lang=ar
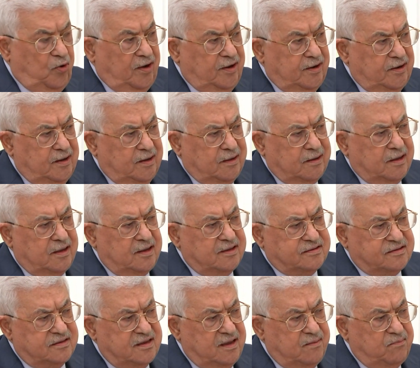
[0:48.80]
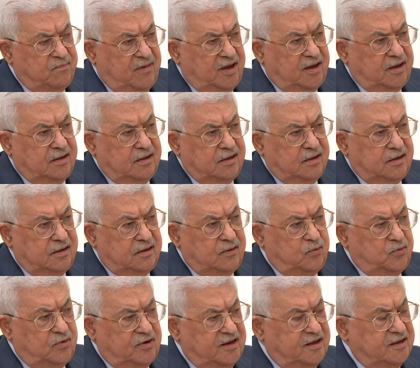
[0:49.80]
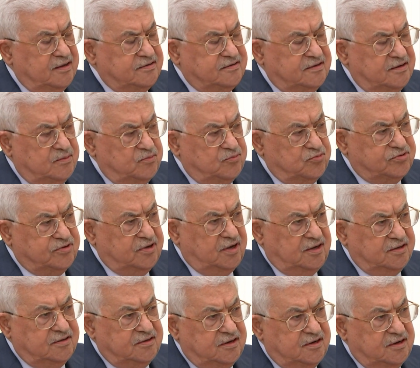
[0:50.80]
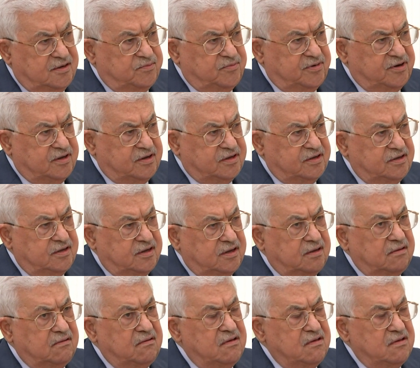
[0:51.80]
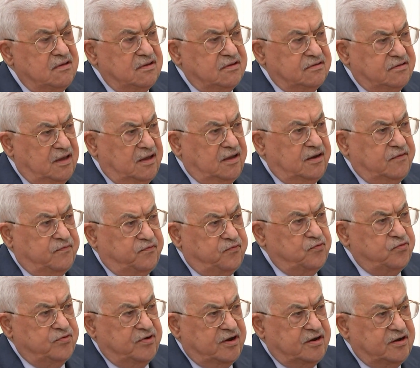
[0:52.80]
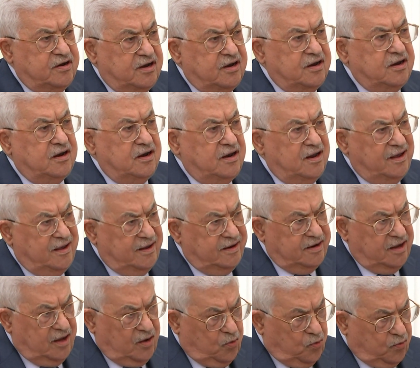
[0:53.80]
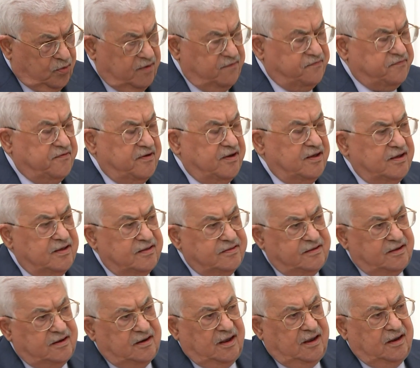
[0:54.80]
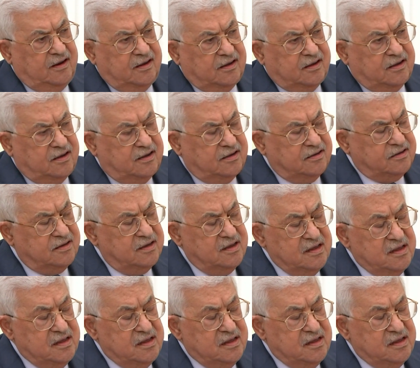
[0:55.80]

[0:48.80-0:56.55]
علاقاتنا مع الولايات المتحدة الأمريكية تعرفون أننا الآن أوقفنا هذه العلاقات